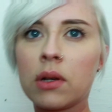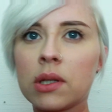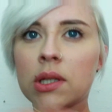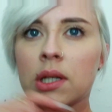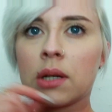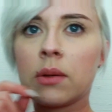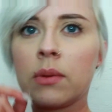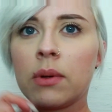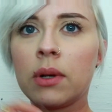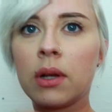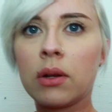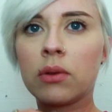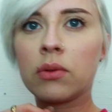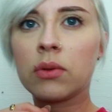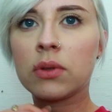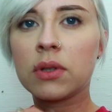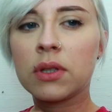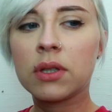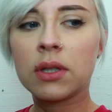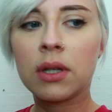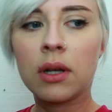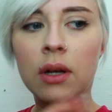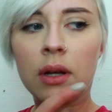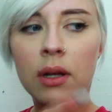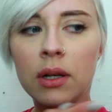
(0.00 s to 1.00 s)
rosa e quella
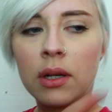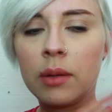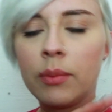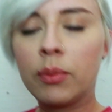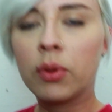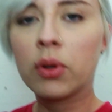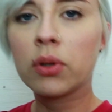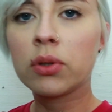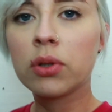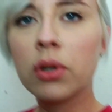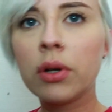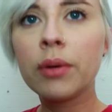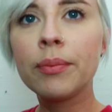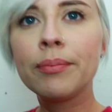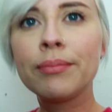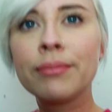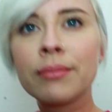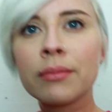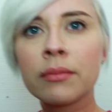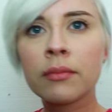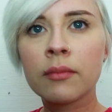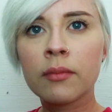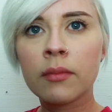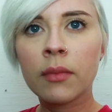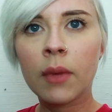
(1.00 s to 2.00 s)
rossa, le Bordeaux.
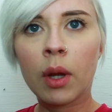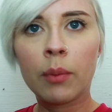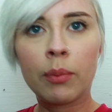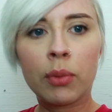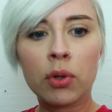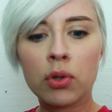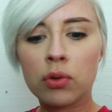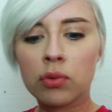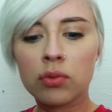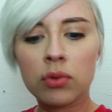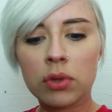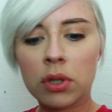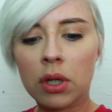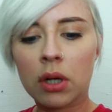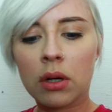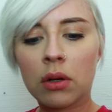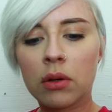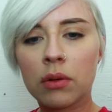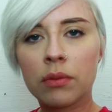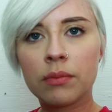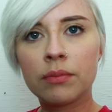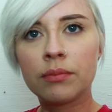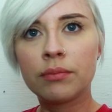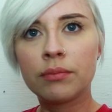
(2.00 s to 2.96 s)
Mi un sacco.